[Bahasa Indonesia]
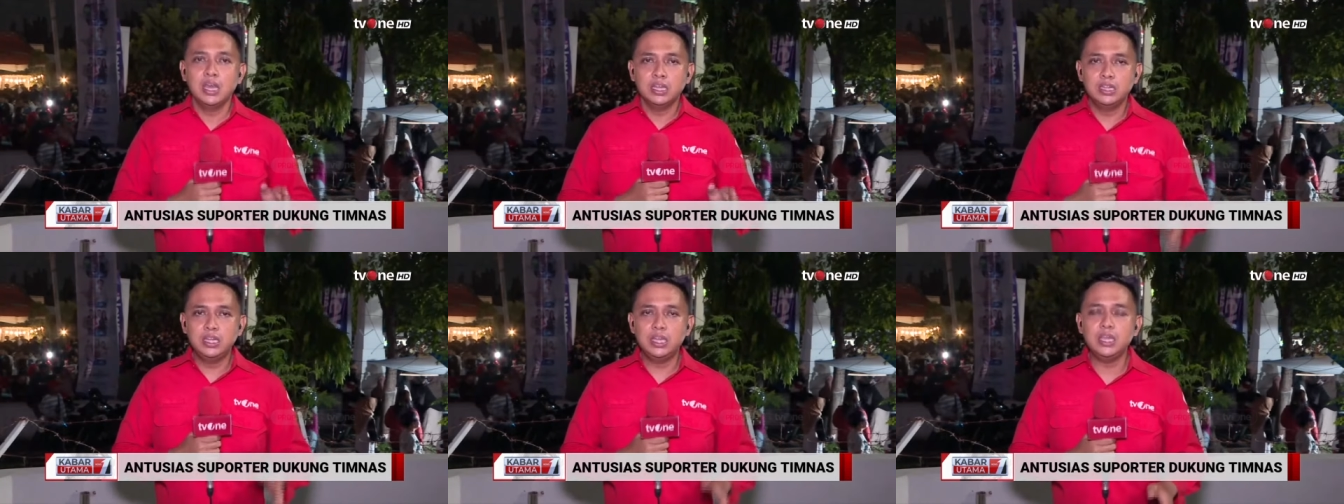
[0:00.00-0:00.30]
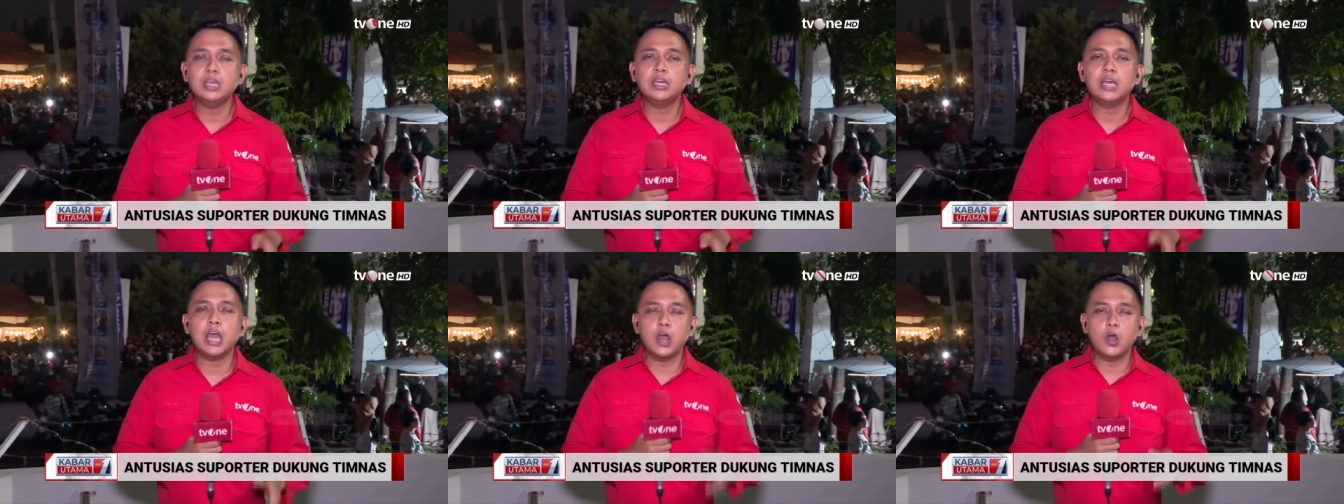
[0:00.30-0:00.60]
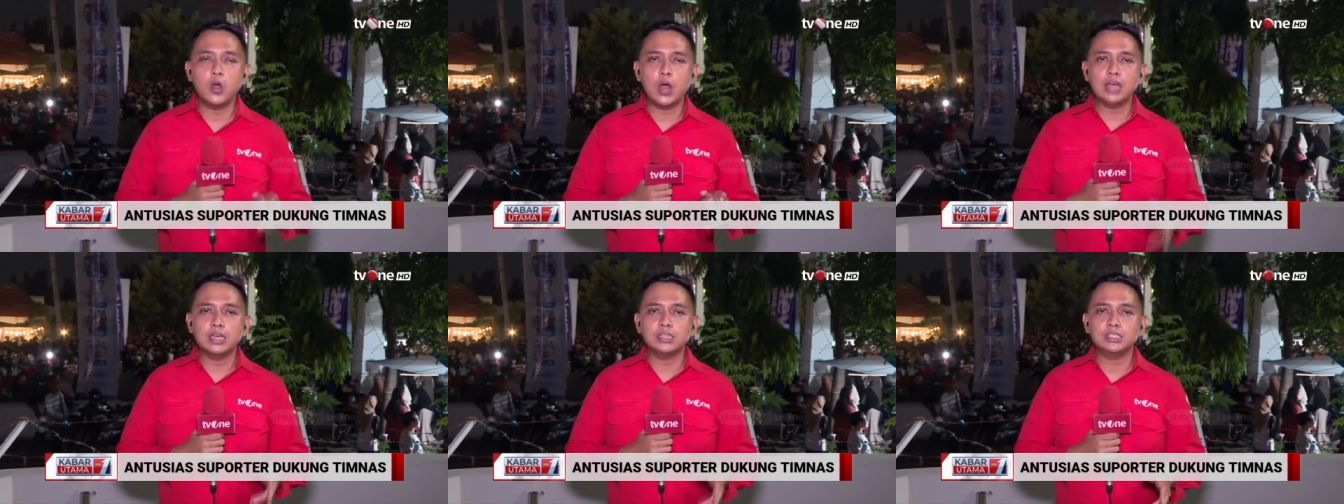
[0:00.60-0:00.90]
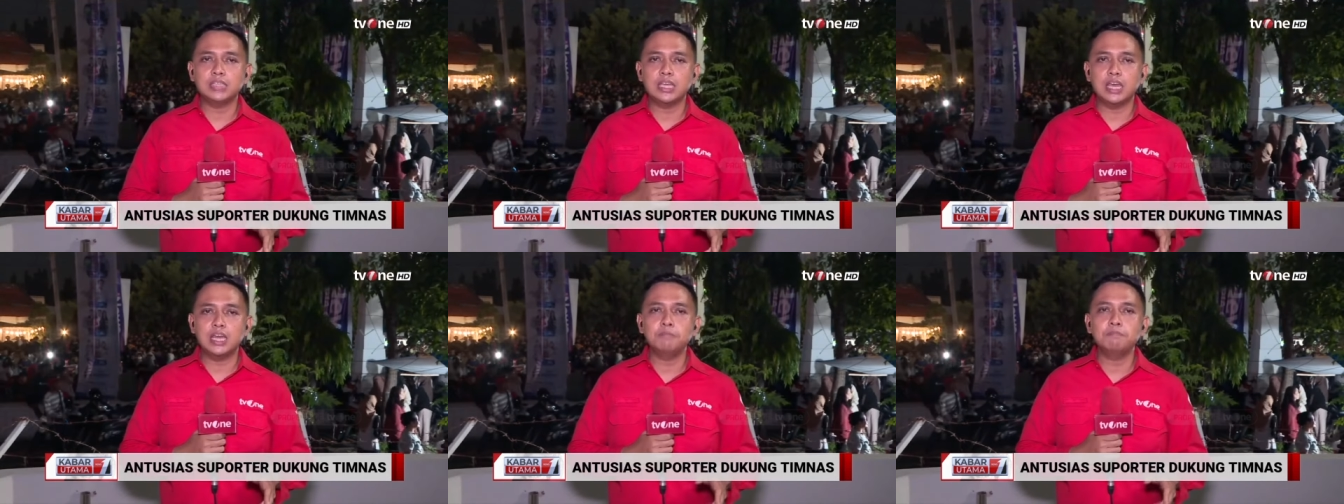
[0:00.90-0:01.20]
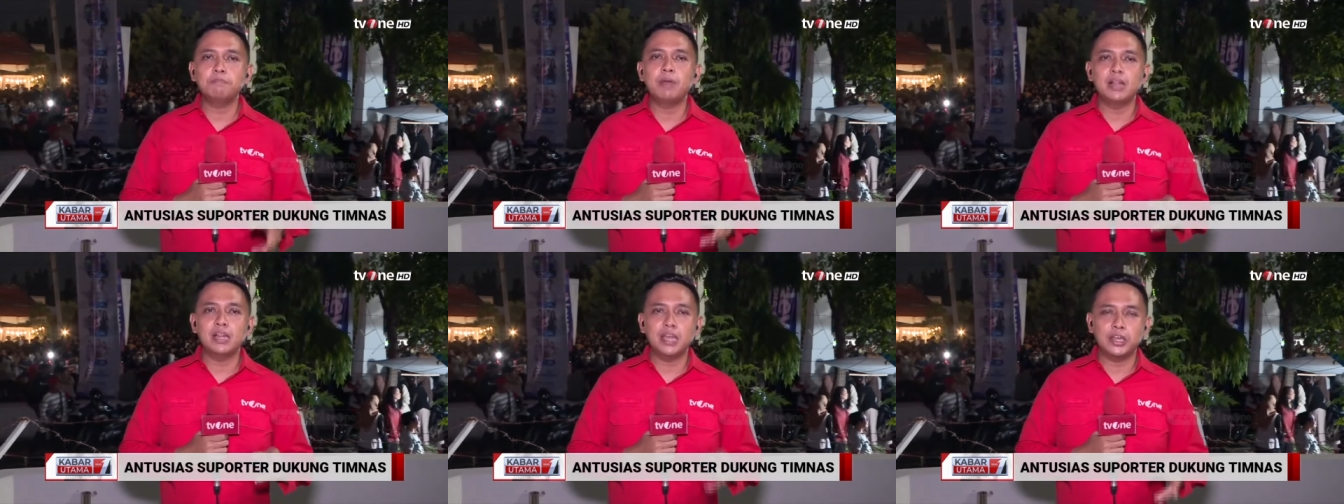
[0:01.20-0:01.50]
di
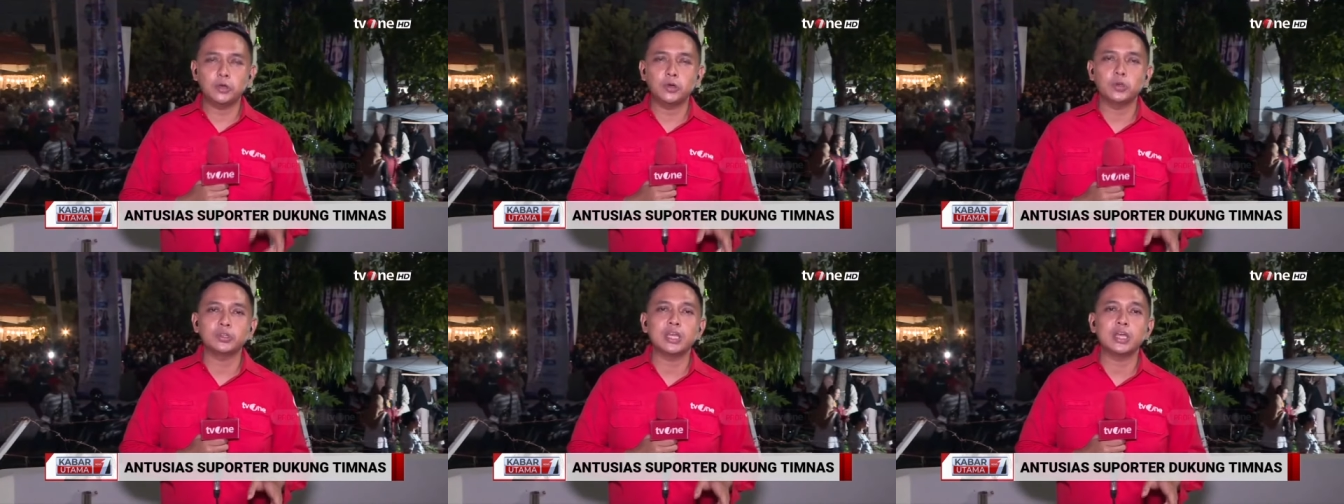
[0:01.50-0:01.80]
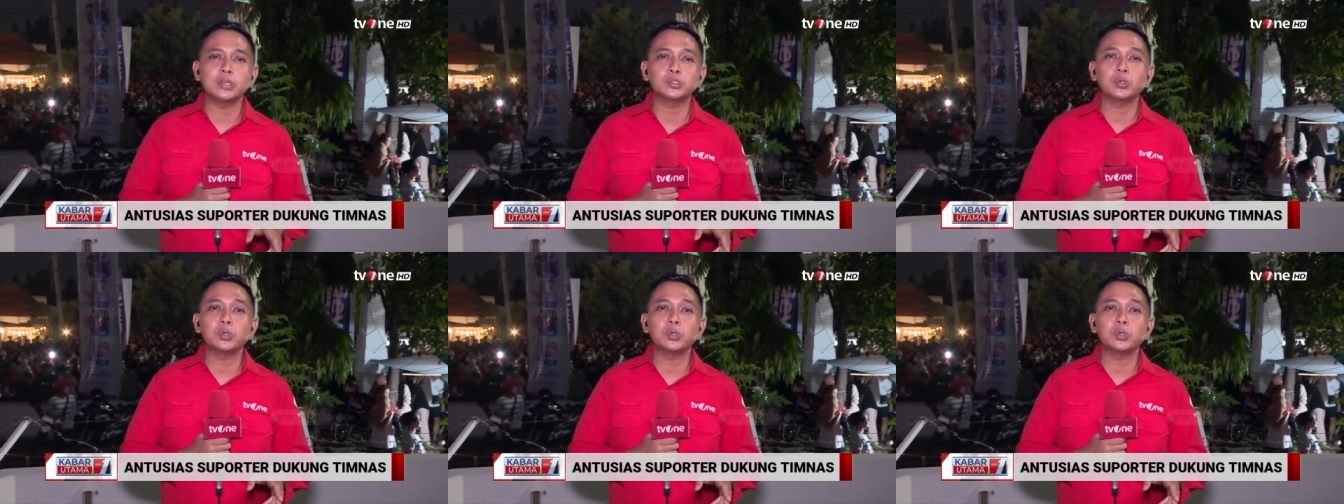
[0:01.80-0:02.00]
kawasan Balai Kota